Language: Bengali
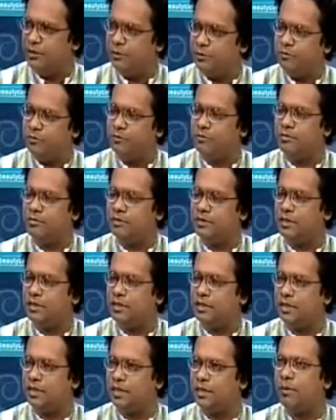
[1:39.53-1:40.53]
ছিল
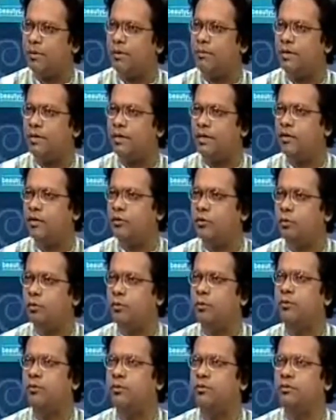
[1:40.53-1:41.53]
যে কিভাবে কি
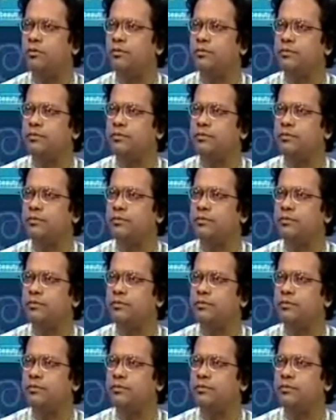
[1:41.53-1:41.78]
করব